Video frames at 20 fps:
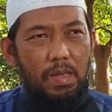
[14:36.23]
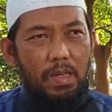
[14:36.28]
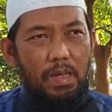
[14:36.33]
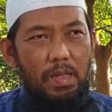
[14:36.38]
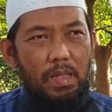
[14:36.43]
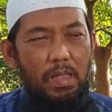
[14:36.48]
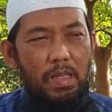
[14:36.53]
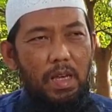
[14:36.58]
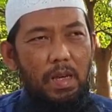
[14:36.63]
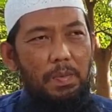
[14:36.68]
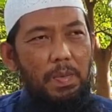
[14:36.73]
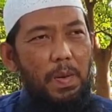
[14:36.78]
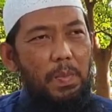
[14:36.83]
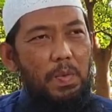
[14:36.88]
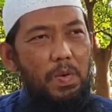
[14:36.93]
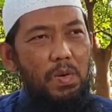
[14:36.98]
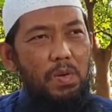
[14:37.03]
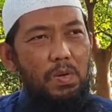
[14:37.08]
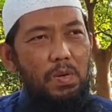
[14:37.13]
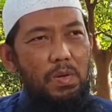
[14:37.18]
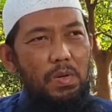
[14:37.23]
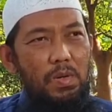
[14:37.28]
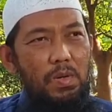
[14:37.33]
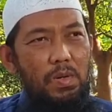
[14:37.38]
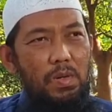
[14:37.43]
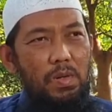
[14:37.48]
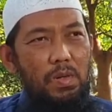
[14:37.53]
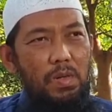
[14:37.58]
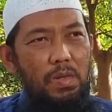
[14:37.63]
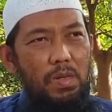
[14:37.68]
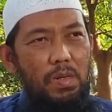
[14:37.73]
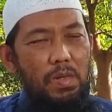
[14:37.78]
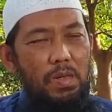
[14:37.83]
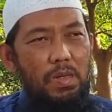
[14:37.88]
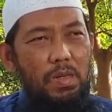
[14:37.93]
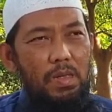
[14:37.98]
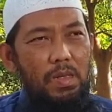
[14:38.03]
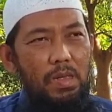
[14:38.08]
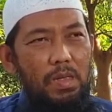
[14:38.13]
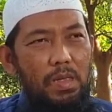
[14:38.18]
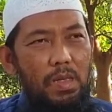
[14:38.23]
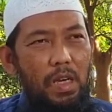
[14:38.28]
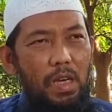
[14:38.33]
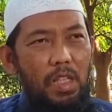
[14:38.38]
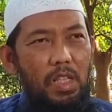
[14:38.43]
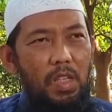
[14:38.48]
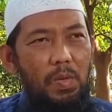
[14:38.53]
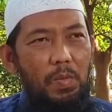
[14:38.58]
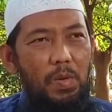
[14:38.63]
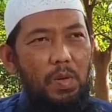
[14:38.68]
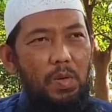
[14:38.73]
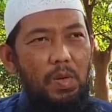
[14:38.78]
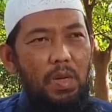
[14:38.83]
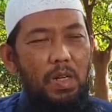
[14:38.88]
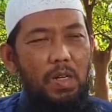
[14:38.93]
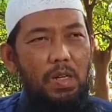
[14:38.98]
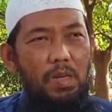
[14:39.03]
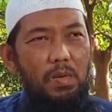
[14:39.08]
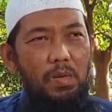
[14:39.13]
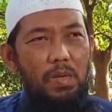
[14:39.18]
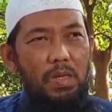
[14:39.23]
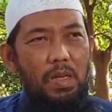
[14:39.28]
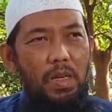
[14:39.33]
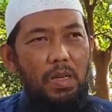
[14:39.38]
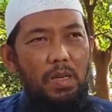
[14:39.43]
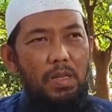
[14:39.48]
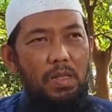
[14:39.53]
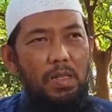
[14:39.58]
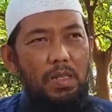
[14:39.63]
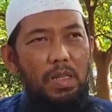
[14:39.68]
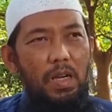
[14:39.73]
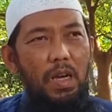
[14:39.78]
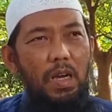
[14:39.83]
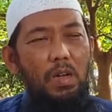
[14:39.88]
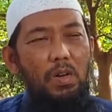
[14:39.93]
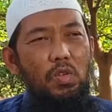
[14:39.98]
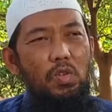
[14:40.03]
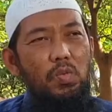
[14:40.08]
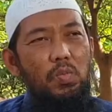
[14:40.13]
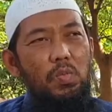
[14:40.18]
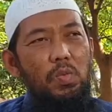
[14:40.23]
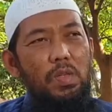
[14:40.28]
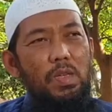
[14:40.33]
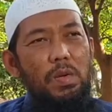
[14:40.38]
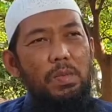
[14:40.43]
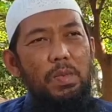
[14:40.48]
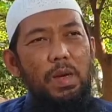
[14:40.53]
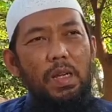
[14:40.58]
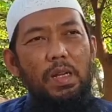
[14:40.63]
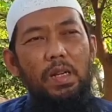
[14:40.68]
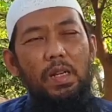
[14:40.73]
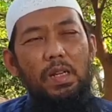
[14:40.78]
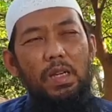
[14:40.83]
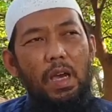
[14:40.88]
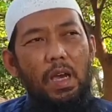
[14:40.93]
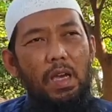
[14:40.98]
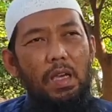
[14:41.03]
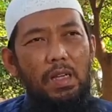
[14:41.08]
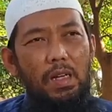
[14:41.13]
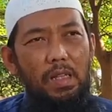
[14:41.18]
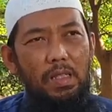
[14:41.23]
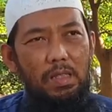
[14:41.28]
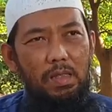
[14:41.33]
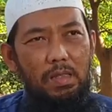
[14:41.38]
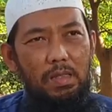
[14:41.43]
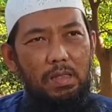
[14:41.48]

Artinya apapun yang kita perlukan di dunia, dia harus punya makna di akhirat.